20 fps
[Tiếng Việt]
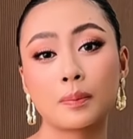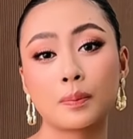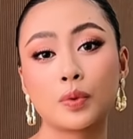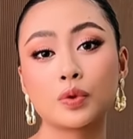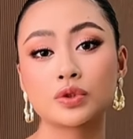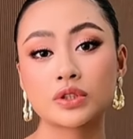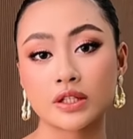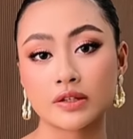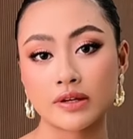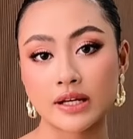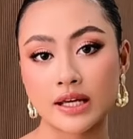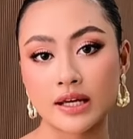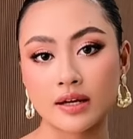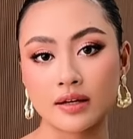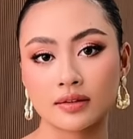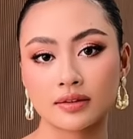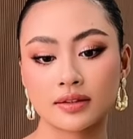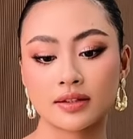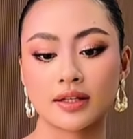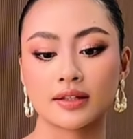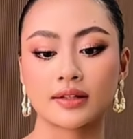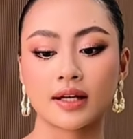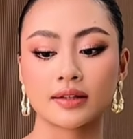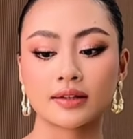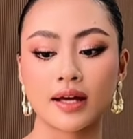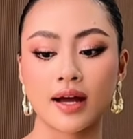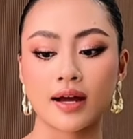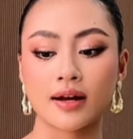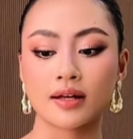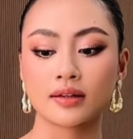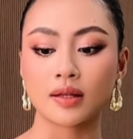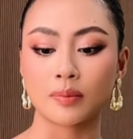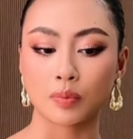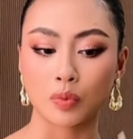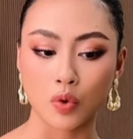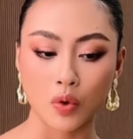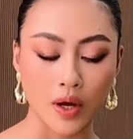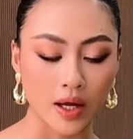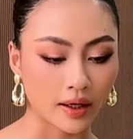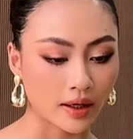Puteri ờ, á thì Tata đã
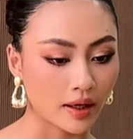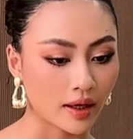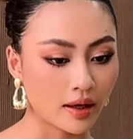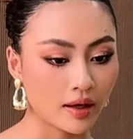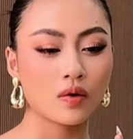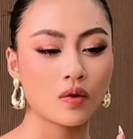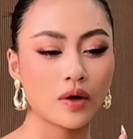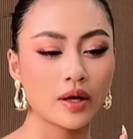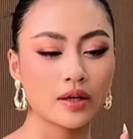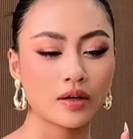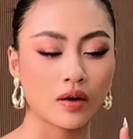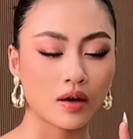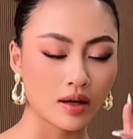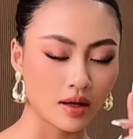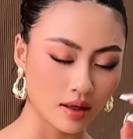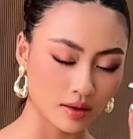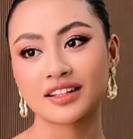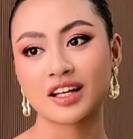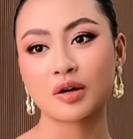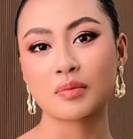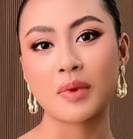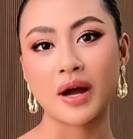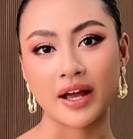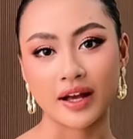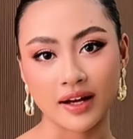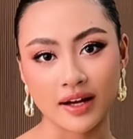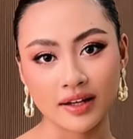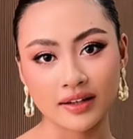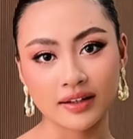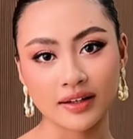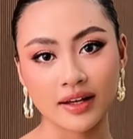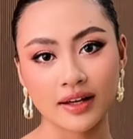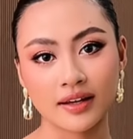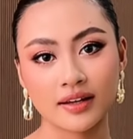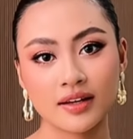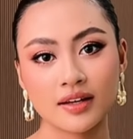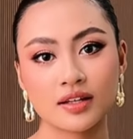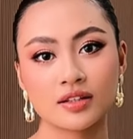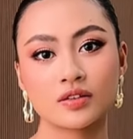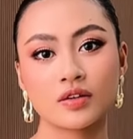tập luyện này, cô ấy nói là tăng 7 cân này,
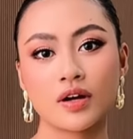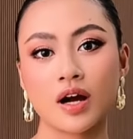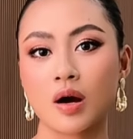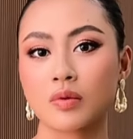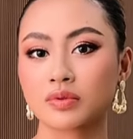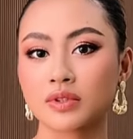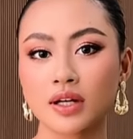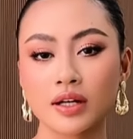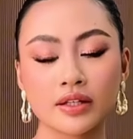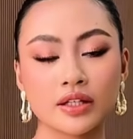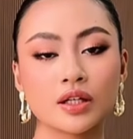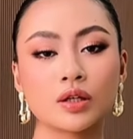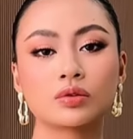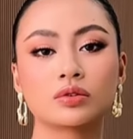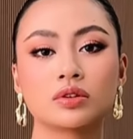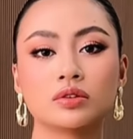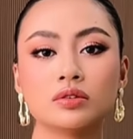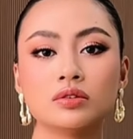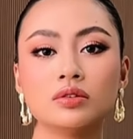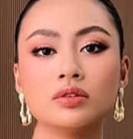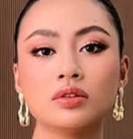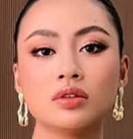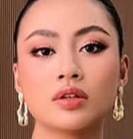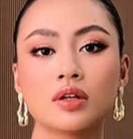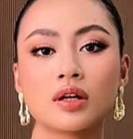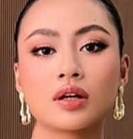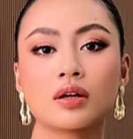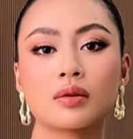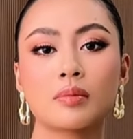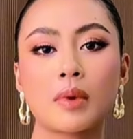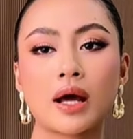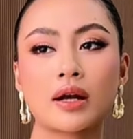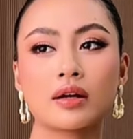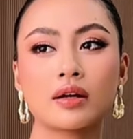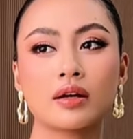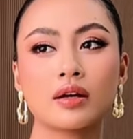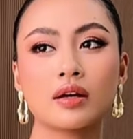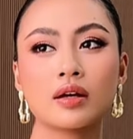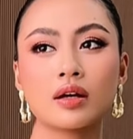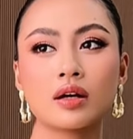rồi học rất là nhiều thứ bạn
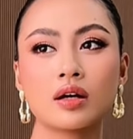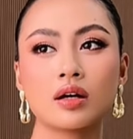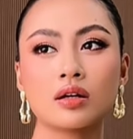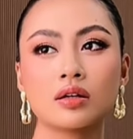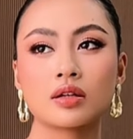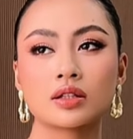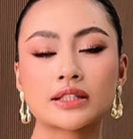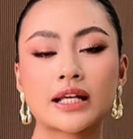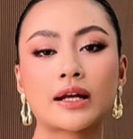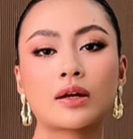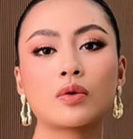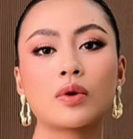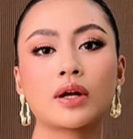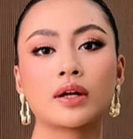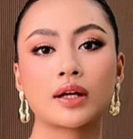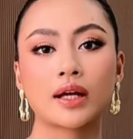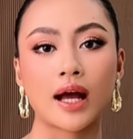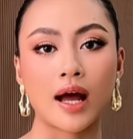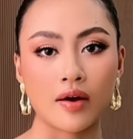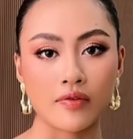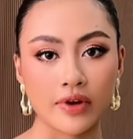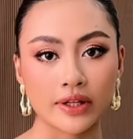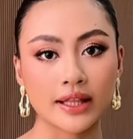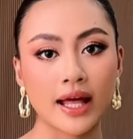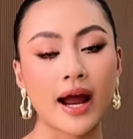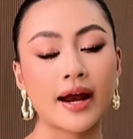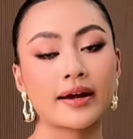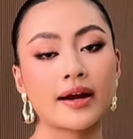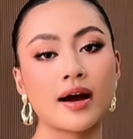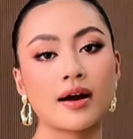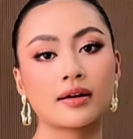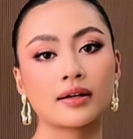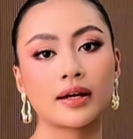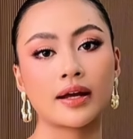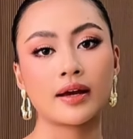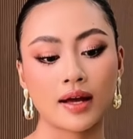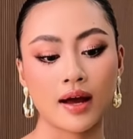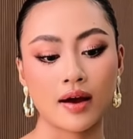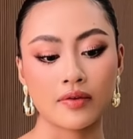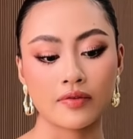ấy ờ, được rèn luyện cả về tài năng
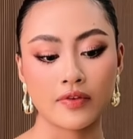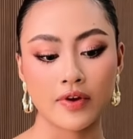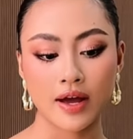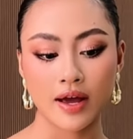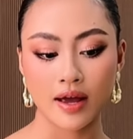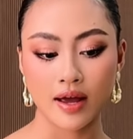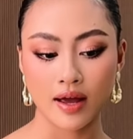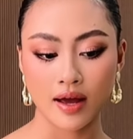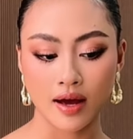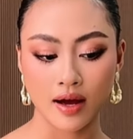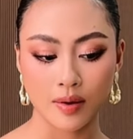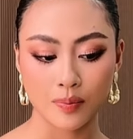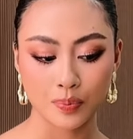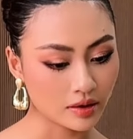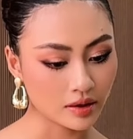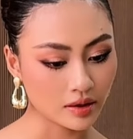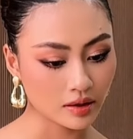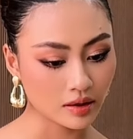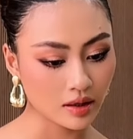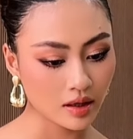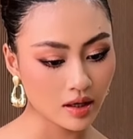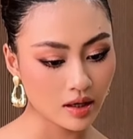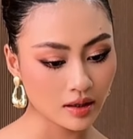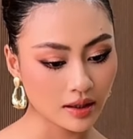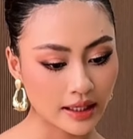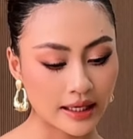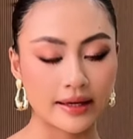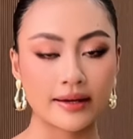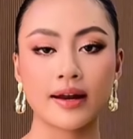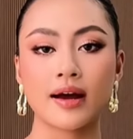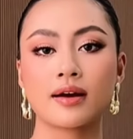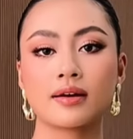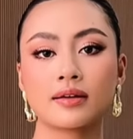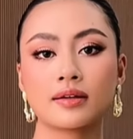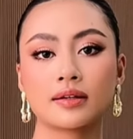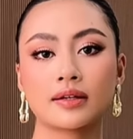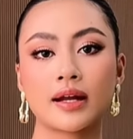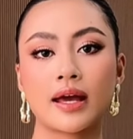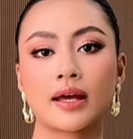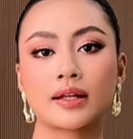này cả về à, những ờ, kỹ năng
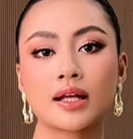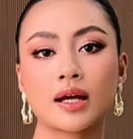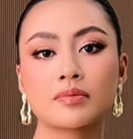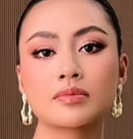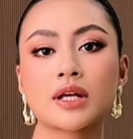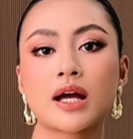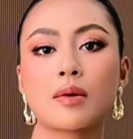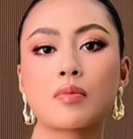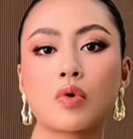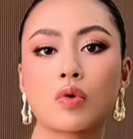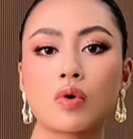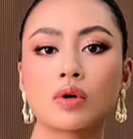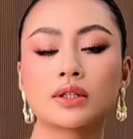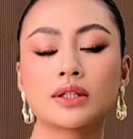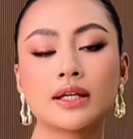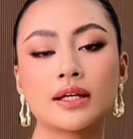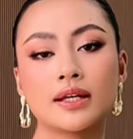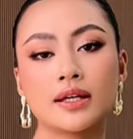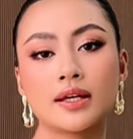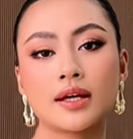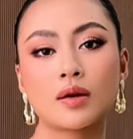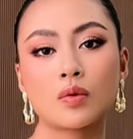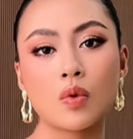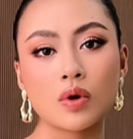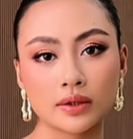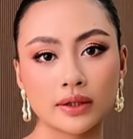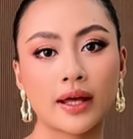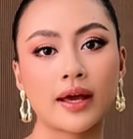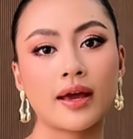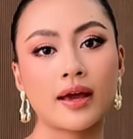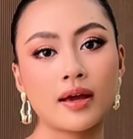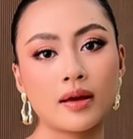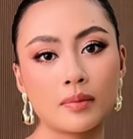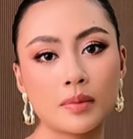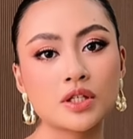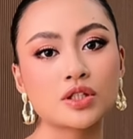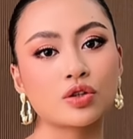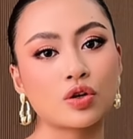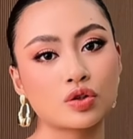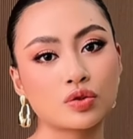để tham gia một cuộc thi quốc tế
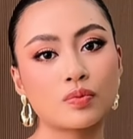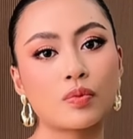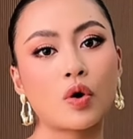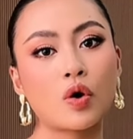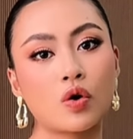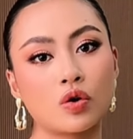Miss Cosmo